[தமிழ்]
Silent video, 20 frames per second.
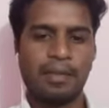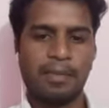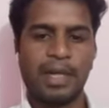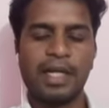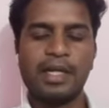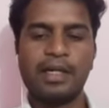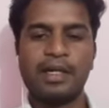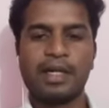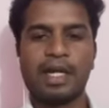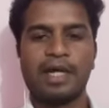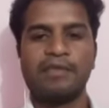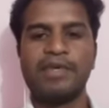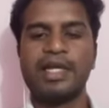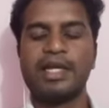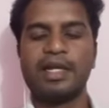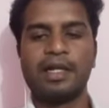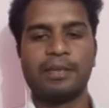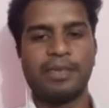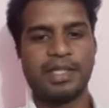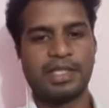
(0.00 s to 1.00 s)
மஹிந்திரா
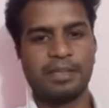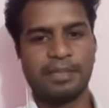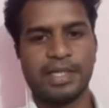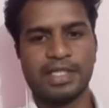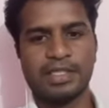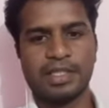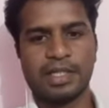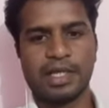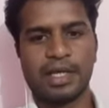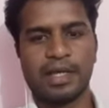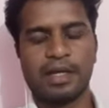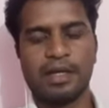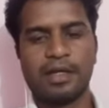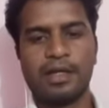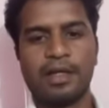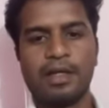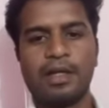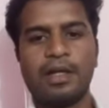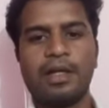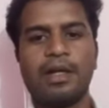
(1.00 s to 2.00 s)
வெஹிக்கிளை பற்றி பேசுங்க
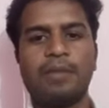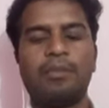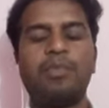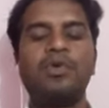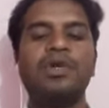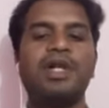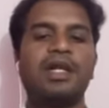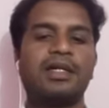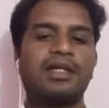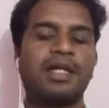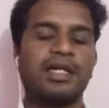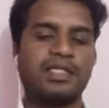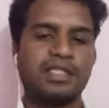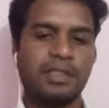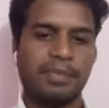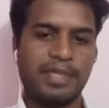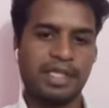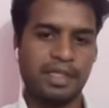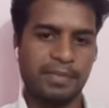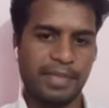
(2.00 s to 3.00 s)
புல்லட்
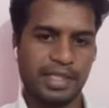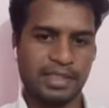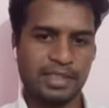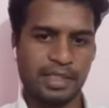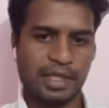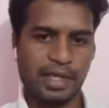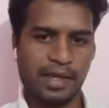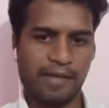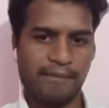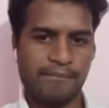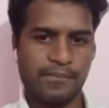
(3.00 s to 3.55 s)
ட்ரக்ஸை பற்றி பேசுங்க